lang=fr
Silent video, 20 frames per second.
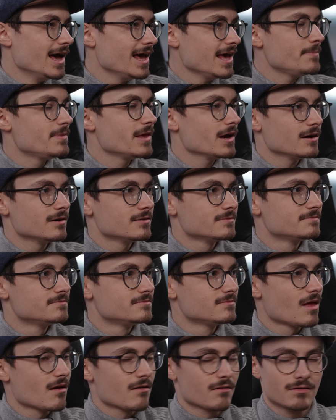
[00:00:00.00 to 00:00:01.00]
Eh bien,
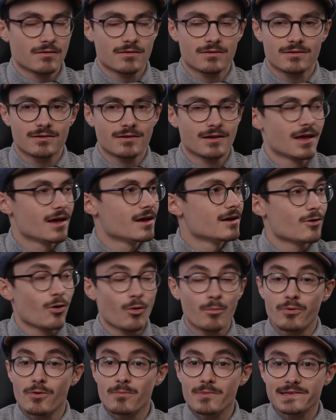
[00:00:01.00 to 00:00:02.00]

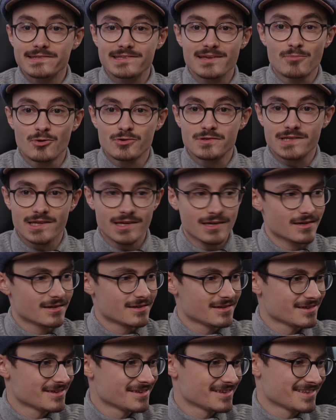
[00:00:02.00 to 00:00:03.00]
on peut me laisser bosser
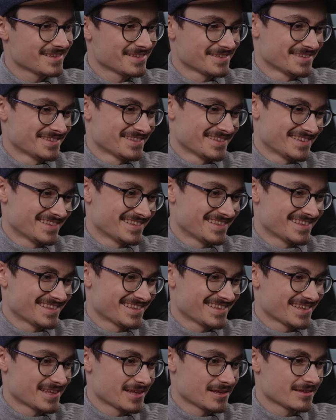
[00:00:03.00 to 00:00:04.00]

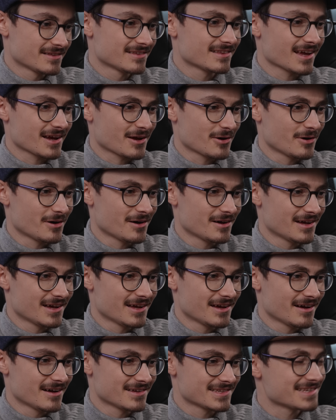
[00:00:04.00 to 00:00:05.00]
Non. D'accord.
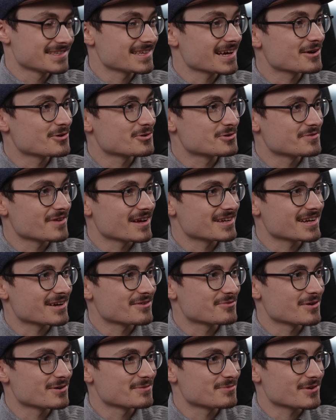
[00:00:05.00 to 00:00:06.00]
C'est ça que je fais à
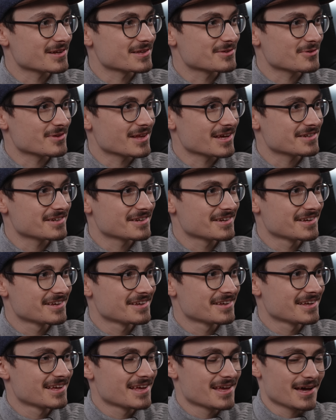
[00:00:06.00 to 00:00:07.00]
chaque fois pour les tournages
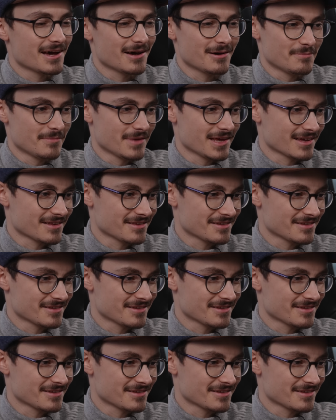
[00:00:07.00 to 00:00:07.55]
oh, merde.